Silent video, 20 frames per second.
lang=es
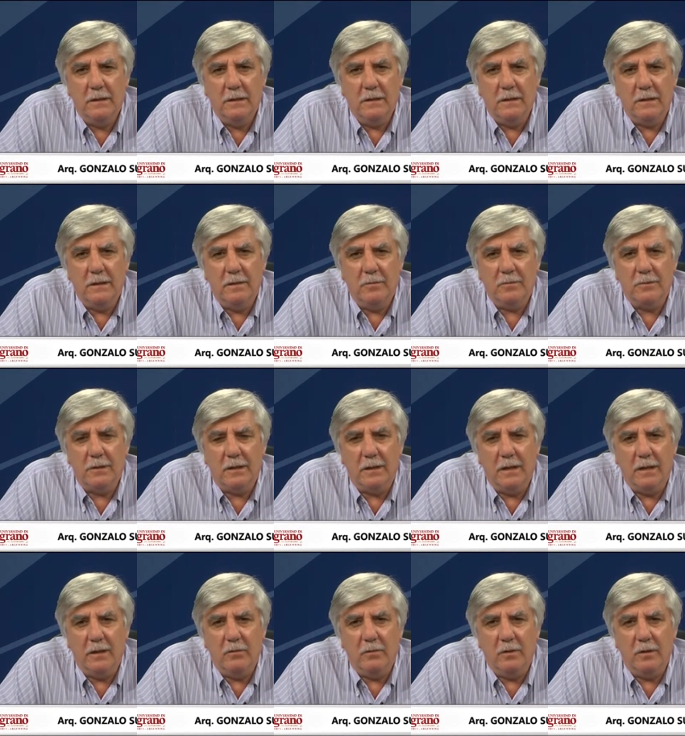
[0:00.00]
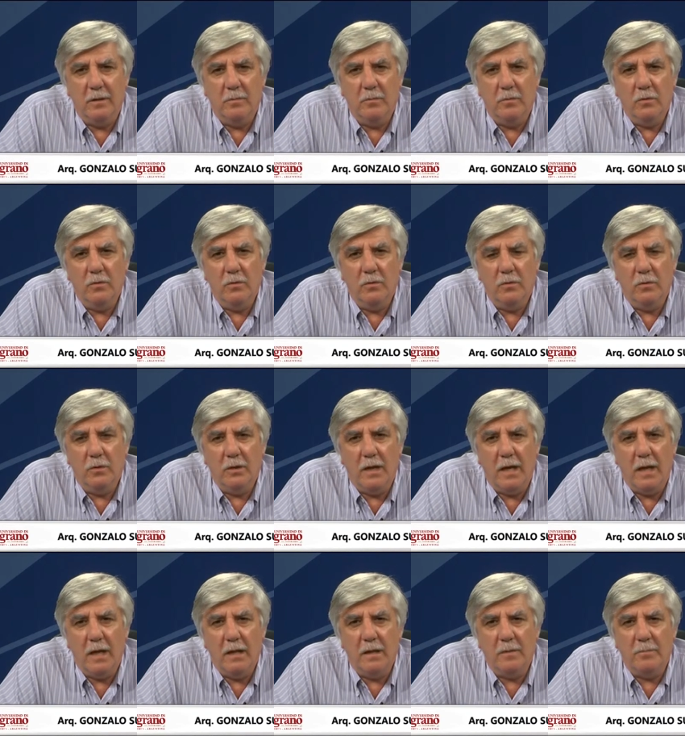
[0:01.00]
Tenemos a cargo este módulo de
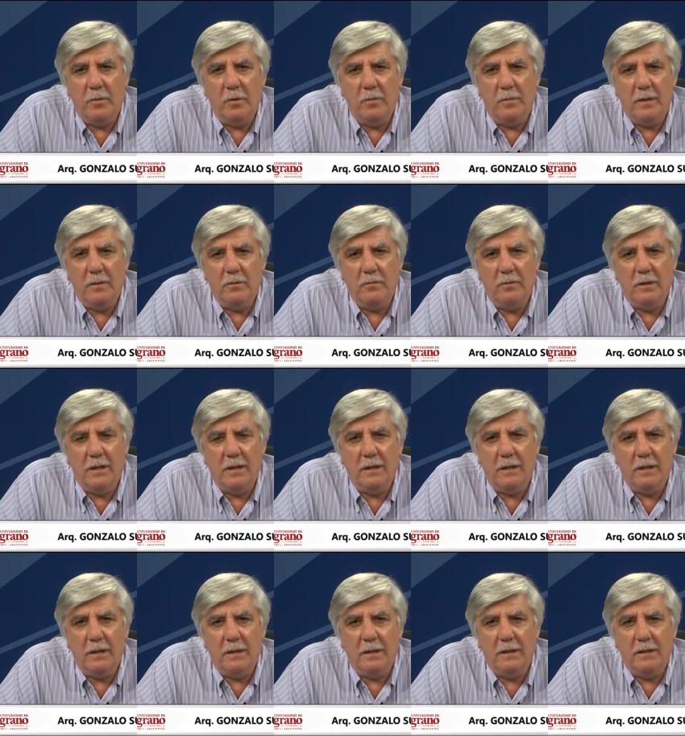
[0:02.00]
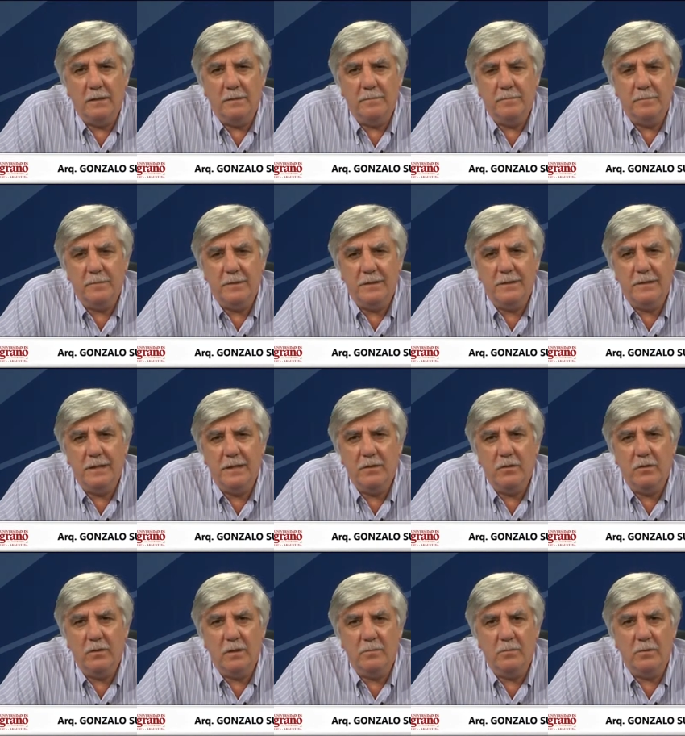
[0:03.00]
la diplomatura de
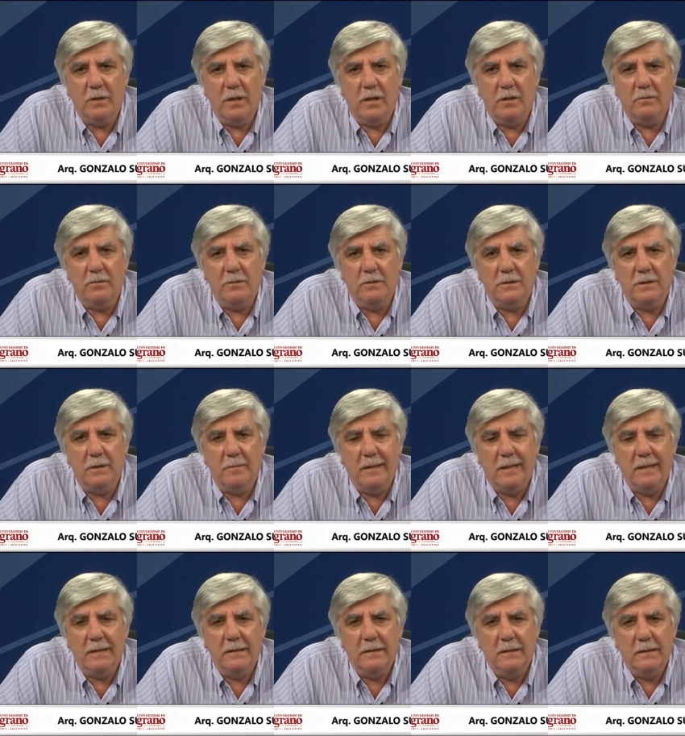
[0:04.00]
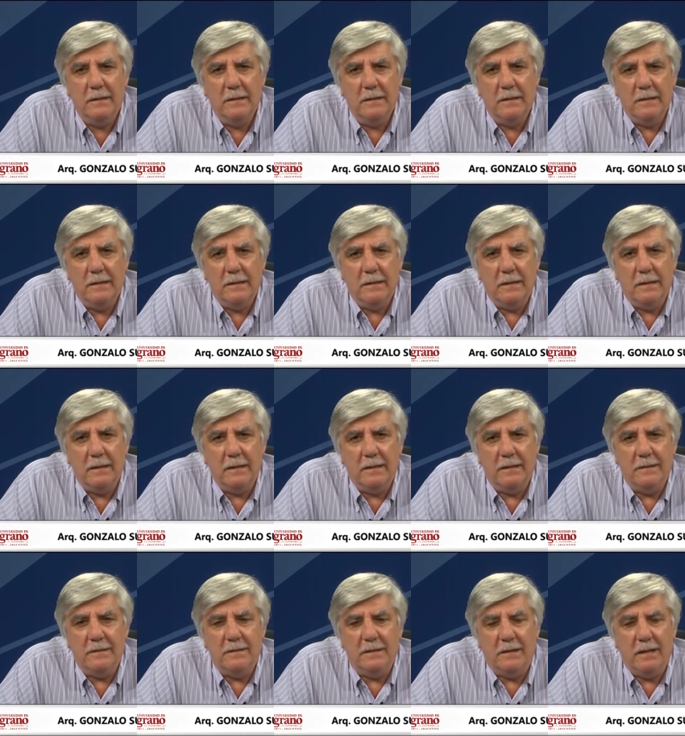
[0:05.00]
diseño que hemos dado en llamar la
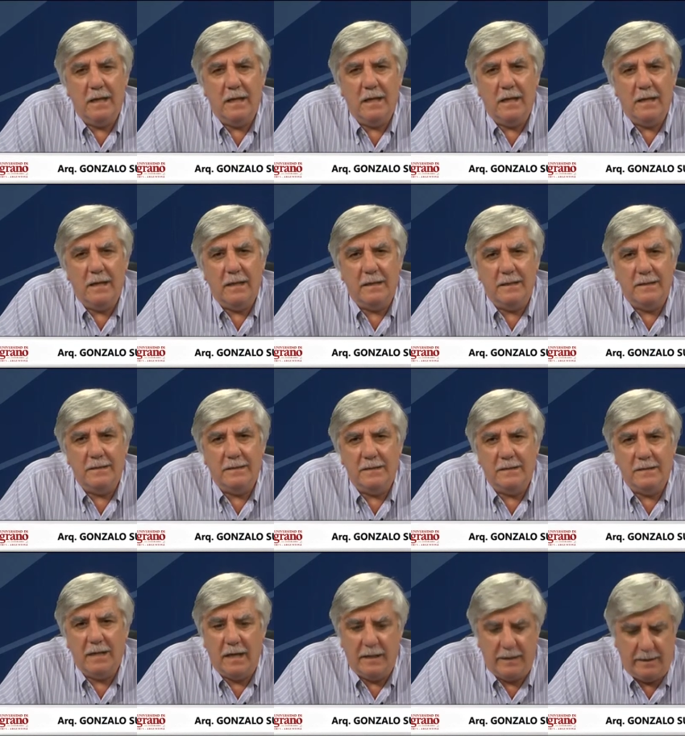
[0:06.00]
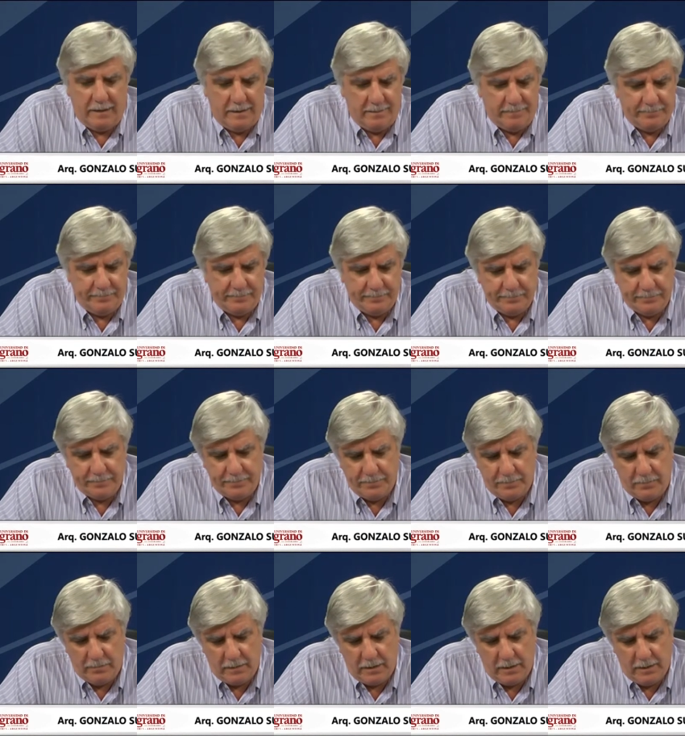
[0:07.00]
densidad necesaria.
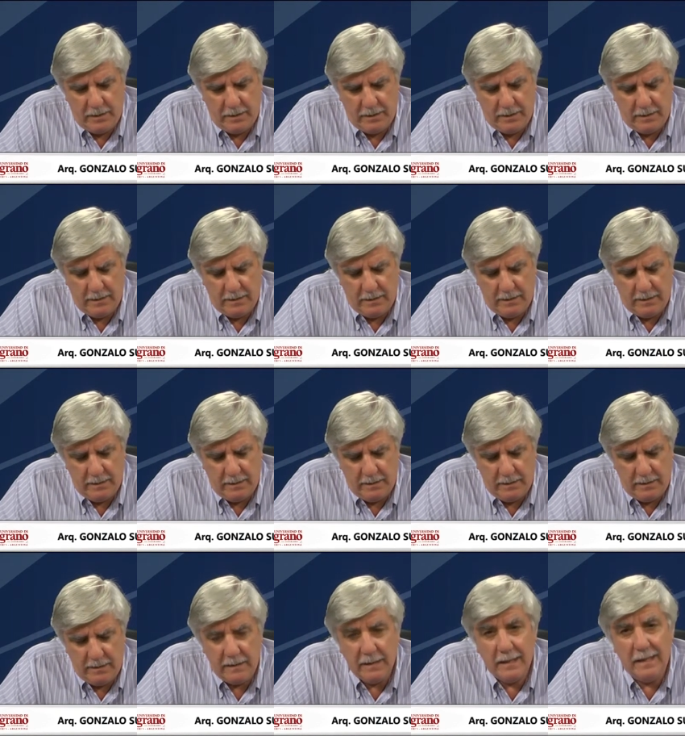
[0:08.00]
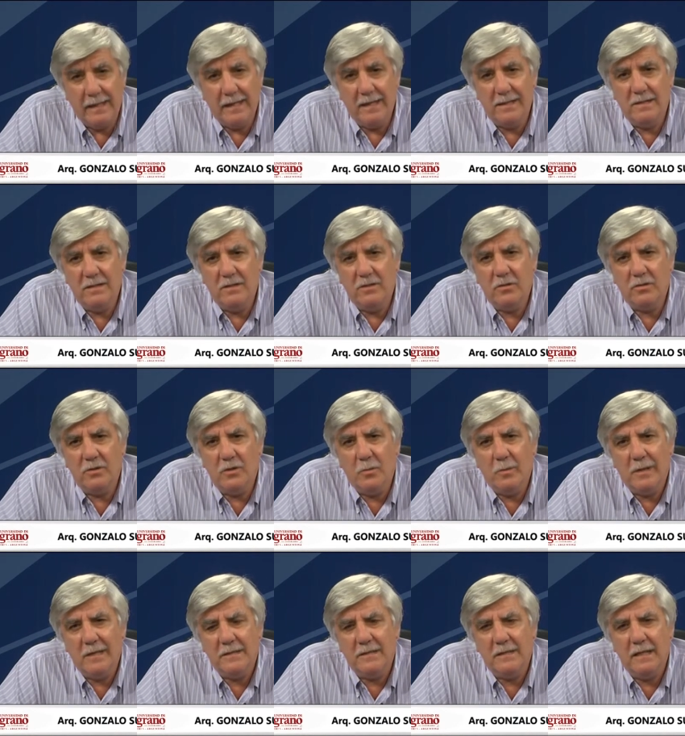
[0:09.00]
Eh, el ejercicio se
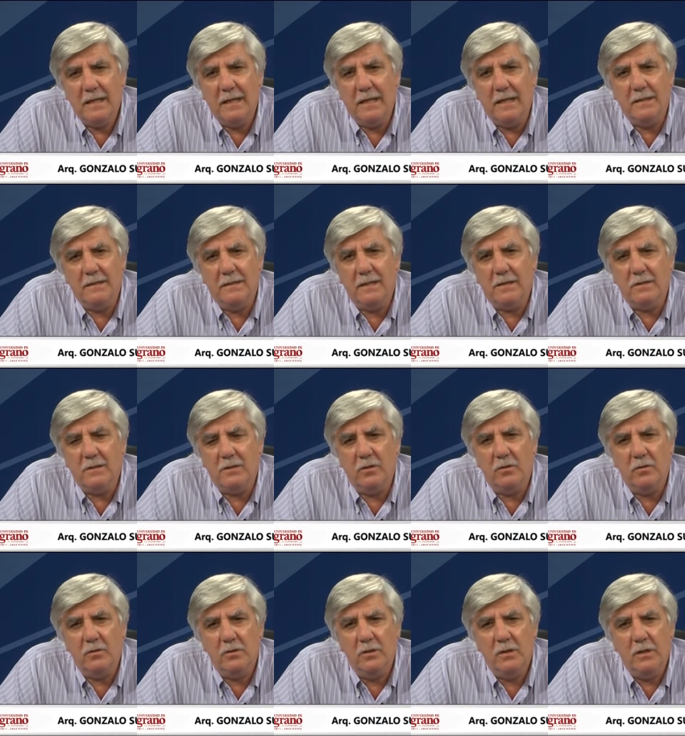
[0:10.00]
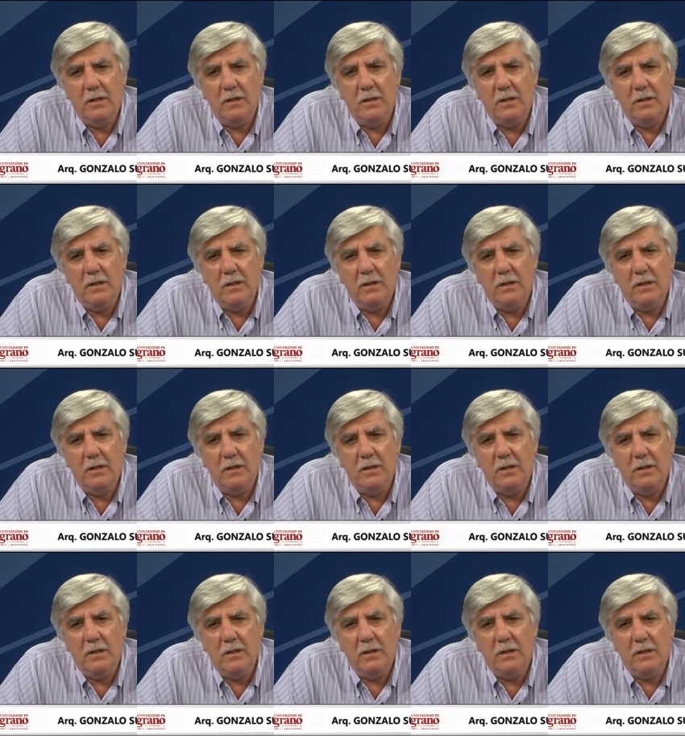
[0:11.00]
basa en la inserción